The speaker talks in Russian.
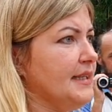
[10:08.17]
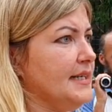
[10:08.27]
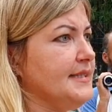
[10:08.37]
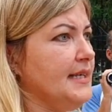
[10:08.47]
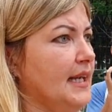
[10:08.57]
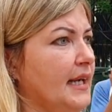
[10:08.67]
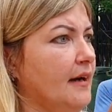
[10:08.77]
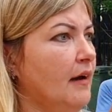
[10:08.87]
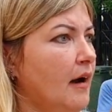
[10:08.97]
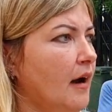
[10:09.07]

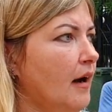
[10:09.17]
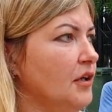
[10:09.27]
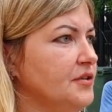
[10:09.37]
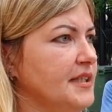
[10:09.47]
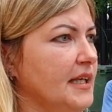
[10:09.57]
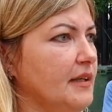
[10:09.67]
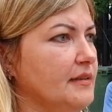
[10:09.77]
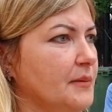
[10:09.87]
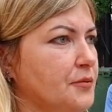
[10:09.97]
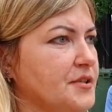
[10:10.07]
хотели людей,
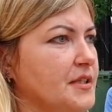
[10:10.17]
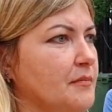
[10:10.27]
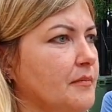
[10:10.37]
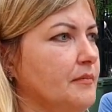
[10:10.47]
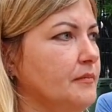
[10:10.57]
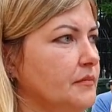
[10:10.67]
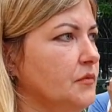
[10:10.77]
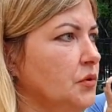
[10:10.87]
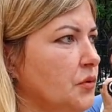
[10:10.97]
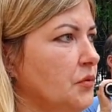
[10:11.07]
допустим,
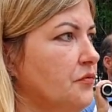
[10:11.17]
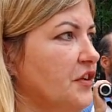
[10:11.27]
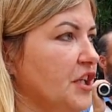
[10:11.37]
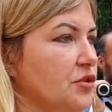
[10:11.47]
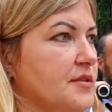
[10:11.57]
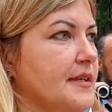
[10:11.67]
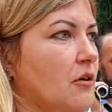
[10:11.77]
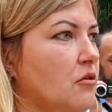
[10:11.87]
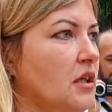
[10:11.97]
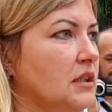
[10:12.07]
ну, выкинуть
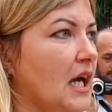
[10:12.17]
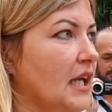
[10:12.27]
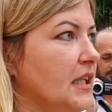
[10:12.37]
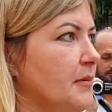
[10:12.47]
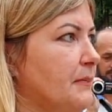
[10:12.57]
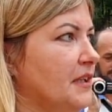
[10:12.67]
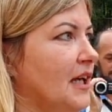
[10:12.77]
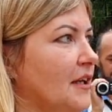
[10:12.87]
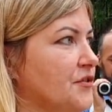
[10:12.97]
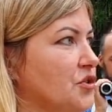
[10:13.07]
законно, а они бы
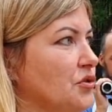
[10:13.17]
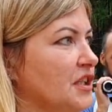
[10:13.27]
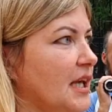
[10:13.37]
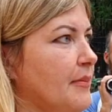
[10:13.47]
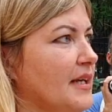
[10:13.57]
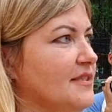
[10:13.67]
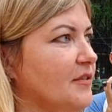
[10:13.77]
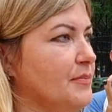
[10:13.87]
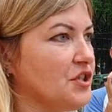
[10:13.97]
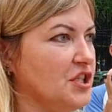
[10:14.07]
подали в суд не об
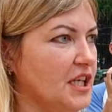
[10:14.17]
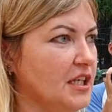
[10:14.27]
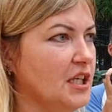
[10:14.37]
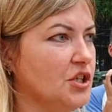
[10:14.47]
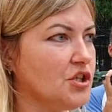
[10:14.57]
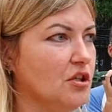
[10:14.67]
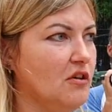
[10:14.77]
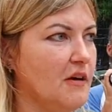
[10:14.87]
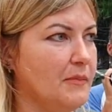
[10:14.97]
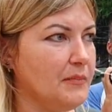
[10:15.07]
освобождении
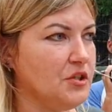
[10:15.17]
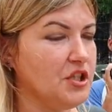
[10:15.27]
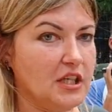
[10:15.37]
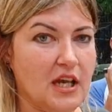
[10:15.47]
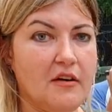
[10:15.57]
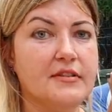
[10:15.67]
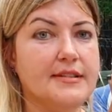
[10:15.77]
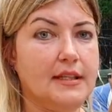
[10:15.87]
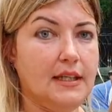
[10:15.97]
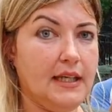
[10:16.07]
нежилого помещения, а о
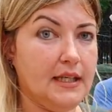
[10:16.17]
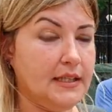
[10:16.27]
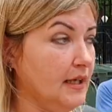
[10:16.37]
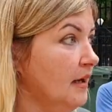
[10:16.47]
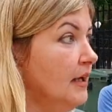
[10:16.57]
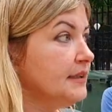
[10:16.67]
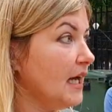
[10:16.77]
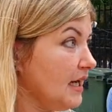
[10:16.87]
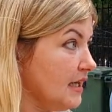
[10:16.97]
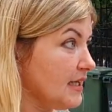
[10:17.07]
выселении.
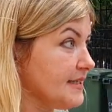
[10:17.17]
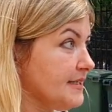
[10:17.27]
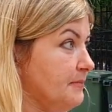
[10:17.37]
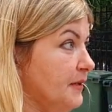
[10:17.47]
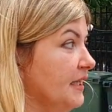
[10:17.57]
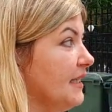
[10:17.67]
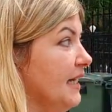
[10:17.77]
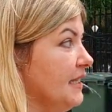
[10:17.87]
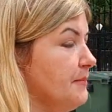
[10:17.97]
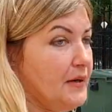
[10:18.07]
Так как раз и было, и
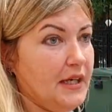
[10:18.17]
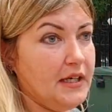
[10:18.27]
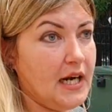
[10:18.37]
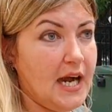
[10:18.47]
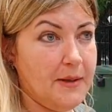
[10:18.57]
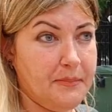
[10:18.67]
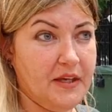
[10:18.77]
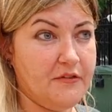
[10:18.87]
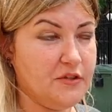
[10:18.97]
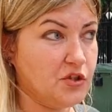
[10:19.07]
они проиграли
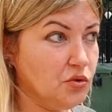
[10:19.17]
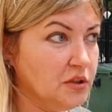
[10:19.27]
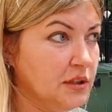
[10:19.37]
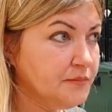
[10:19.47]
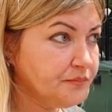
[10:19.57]
первый суд.